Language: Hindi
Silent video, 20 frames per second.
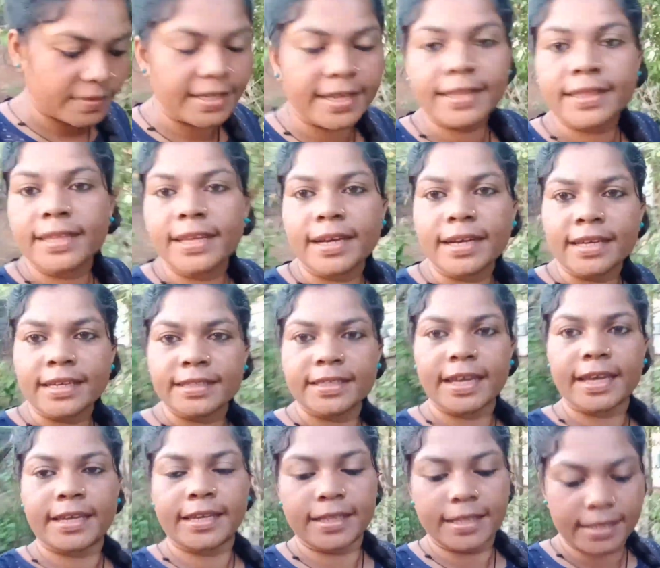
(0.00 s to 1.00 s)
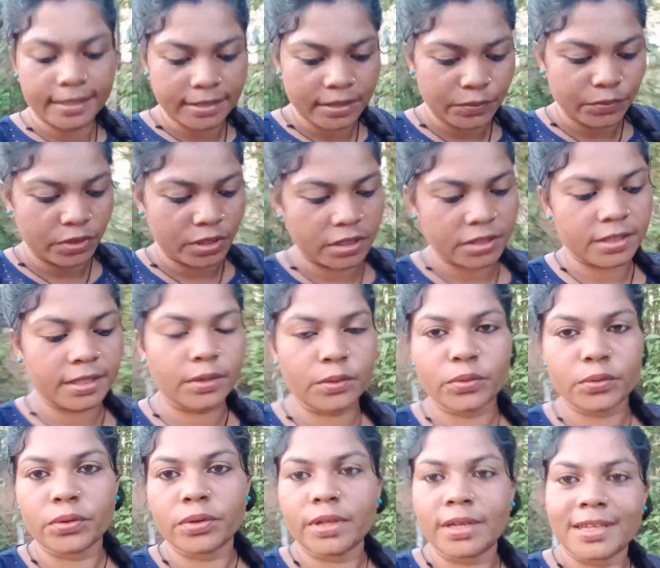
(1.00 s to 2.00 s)
अंदर नहीं जाएंगे इधर से उधर से
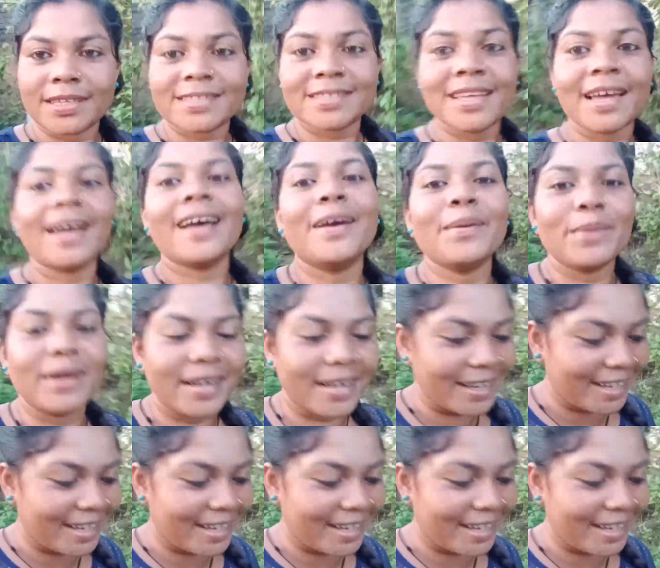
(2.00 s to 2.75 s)
रास्ता है बट